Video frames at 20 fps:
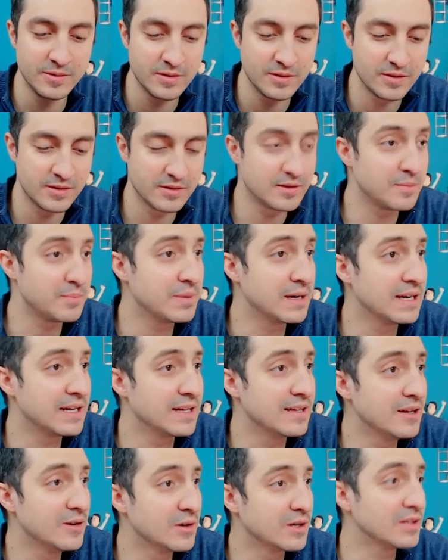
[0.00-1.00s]
Essa
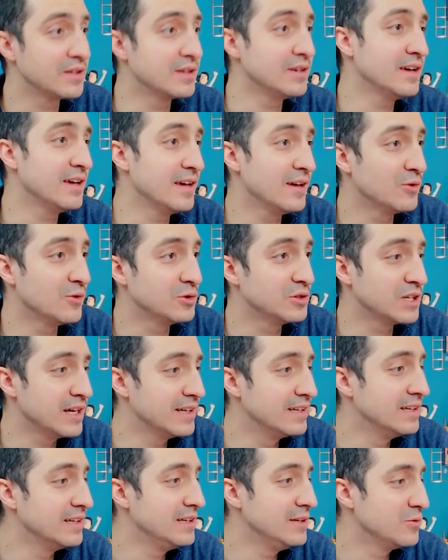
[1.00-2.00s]
paralelo aqui é outra
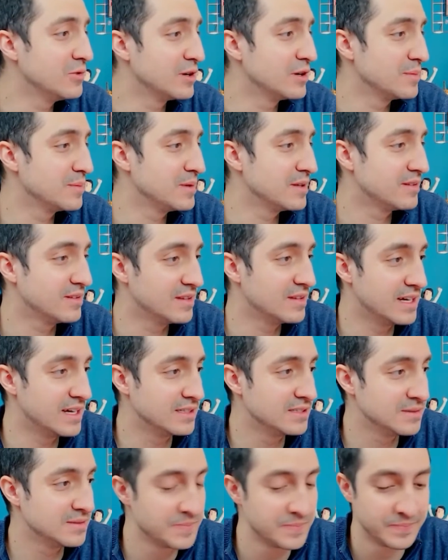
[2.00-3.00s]
língua na minha cidade.